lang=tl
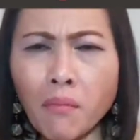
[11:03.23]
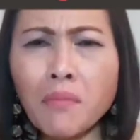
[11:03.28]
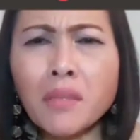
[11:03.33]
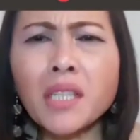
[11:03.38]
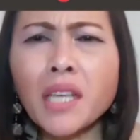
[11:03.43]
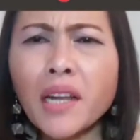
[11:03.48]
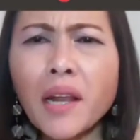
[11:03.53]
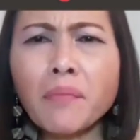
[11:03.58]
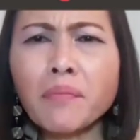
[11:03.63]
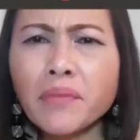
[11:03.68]

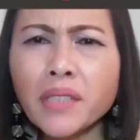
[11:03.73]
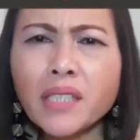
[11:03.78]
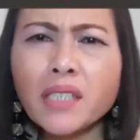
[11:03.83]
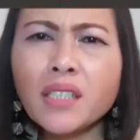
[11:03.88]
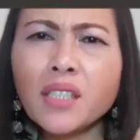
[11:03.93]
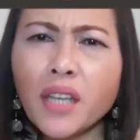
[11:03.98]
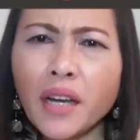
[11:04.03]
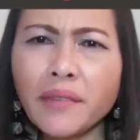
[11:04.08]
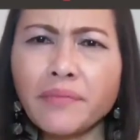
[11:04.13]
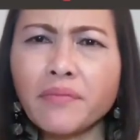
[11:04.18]
Masarap din
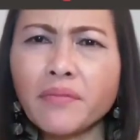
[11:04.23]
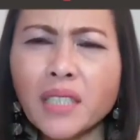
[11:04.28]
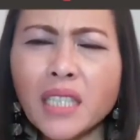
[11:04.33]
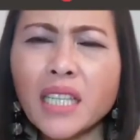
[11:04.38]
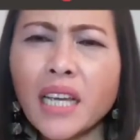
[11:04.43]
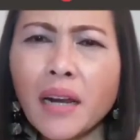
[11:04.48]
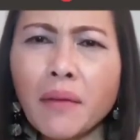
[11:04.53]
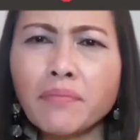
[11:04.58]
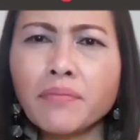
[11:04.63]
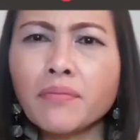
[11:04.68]
siya.
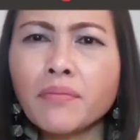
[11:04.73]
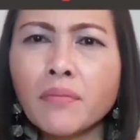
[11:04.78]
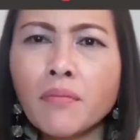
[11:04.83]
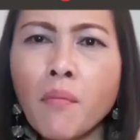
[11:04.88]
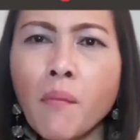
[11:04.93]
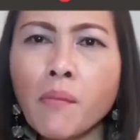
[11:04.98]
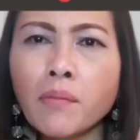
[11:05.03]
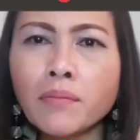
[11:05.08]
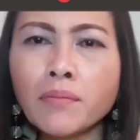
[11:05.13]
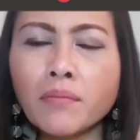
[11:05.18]
Masarap.
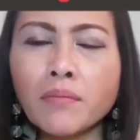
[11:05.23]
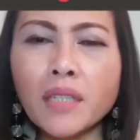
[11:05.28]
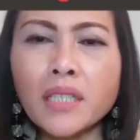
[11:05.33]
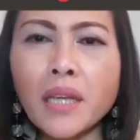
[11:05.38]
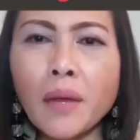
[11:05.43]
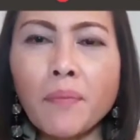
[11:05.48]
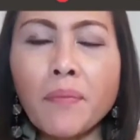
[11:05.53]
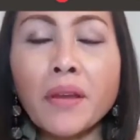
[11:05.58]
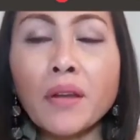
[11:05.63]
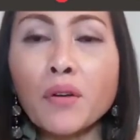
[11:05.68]

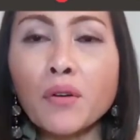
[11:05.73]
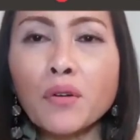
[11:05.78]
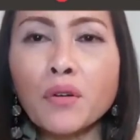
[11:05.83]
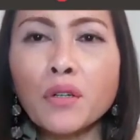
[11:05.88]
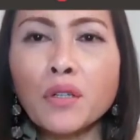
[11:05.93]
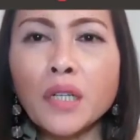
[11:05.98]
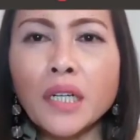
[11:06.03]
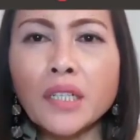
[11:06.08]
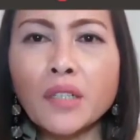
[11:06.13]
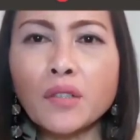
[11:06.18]
Masarap
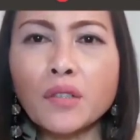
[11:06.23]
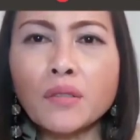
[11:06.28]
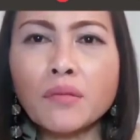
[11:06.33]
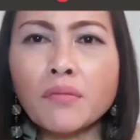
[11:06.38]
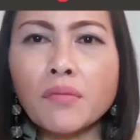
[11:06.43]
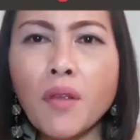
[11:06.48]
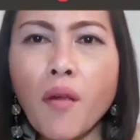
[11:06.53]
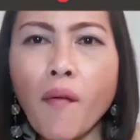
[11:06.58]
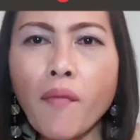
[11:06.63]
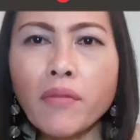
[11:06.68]
pero ano,
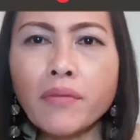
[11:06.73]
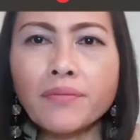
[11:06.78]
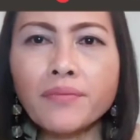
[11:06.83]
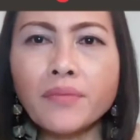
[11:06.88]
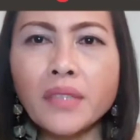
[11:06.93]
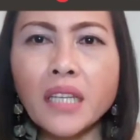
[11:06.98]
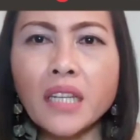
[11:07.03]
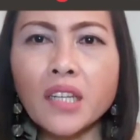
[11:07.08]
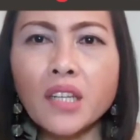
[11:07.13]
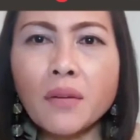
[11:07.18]

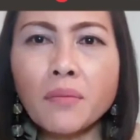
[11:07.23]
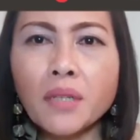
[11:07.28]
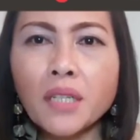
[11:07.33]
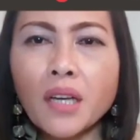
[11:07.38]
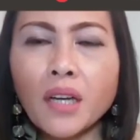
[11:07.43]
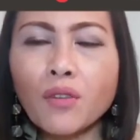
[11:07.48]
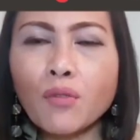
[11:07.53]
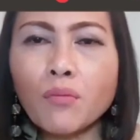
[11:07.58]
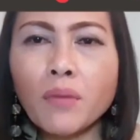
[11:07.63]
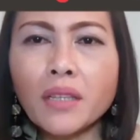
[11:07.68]
um, hindi siya
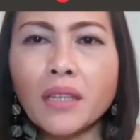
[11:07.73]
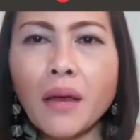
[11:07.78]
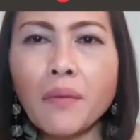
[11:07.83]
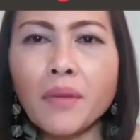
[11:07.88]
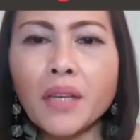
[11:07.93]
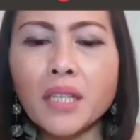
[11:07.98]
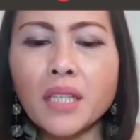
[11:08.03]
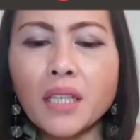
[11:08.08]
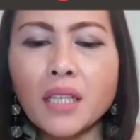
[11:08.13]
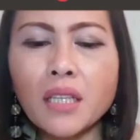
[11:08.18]
masyadong
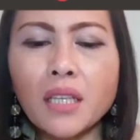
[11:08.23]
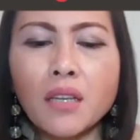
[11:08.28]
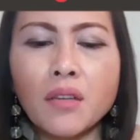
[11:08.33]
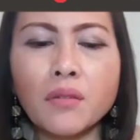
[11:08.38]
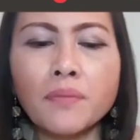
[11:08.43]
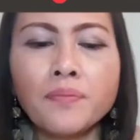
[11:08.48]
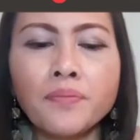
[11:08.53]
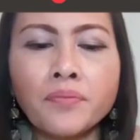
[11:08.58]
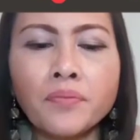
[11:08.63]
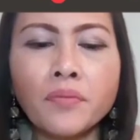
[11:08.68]
matamis kasi
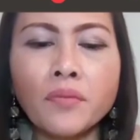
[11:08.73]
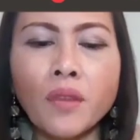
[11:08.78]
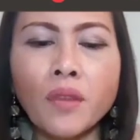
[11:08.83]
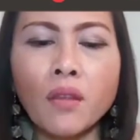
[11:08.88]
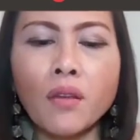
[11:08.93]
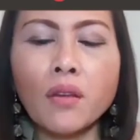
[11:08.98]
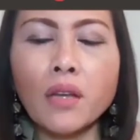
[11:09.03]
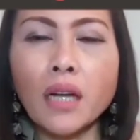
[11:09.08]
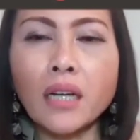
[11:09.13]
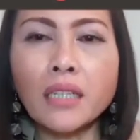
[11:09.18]

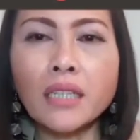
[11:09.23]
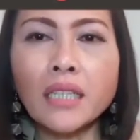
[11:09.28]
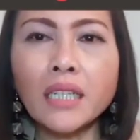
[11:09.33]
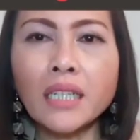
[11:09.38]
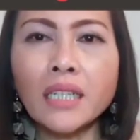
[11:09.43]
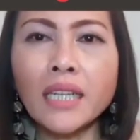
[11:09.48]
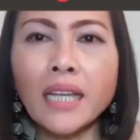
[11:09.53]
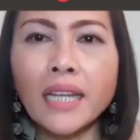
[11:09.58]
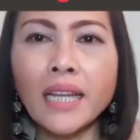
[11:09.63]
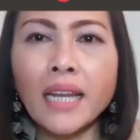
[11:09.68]
ang
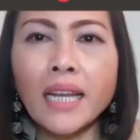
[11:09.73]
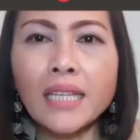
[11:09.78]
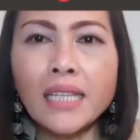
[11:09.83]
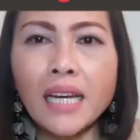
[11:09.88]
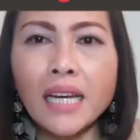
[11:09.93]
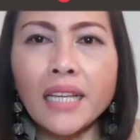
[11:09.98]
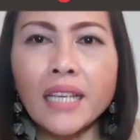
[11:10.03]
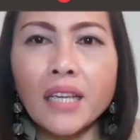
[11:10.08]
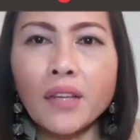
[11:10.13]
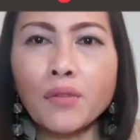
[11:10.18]
nagdadala
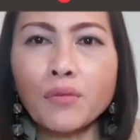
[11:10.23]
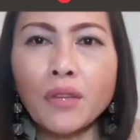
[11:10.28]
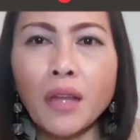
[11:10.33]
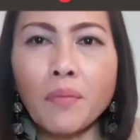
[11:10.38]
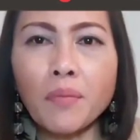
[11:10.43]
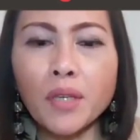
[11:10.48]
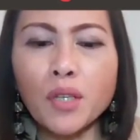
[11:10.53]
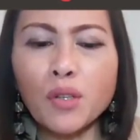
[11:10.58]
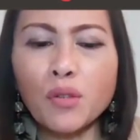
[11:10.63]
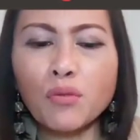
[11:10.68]
sa kanya ng
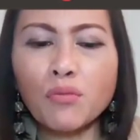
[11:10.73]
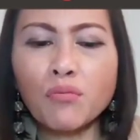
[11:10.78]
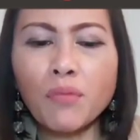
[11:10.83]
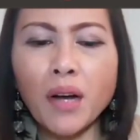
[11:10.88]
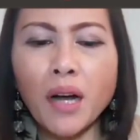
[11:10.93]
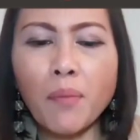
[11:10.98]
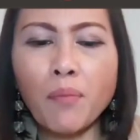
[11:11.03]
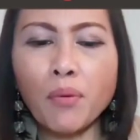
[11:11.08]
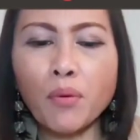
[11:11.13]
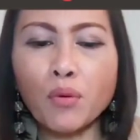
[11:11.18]
tamis yung
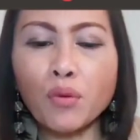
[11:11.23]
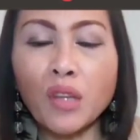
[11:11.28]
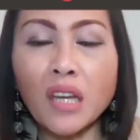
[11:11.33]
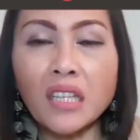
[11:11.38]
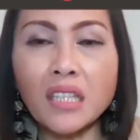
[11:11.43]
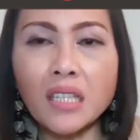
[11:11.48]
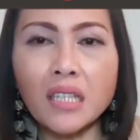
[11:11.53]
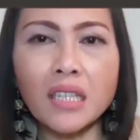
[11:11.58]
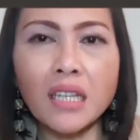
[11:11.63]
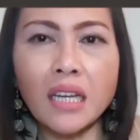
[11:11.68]
mga
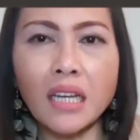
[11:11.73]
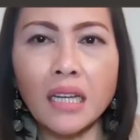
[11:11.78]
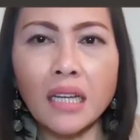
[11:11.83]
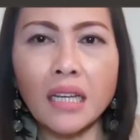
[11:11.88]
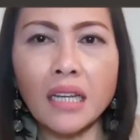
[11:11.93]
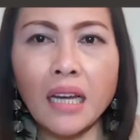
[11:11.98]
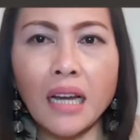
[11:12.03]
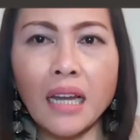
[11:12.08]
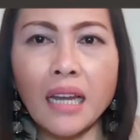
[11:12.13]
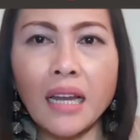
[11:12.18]
prutas na
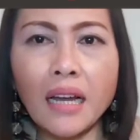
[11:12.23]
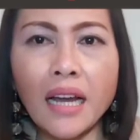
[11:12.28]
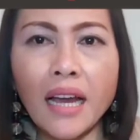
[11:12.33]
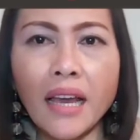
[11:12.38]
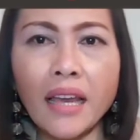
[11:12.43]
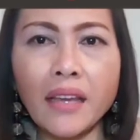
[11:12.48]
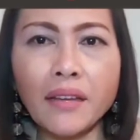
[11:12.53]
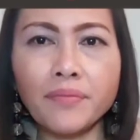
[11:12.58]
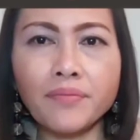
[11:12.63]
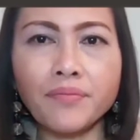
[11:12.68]

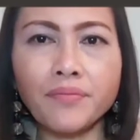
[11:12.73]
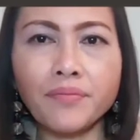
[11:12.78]
nakalagay.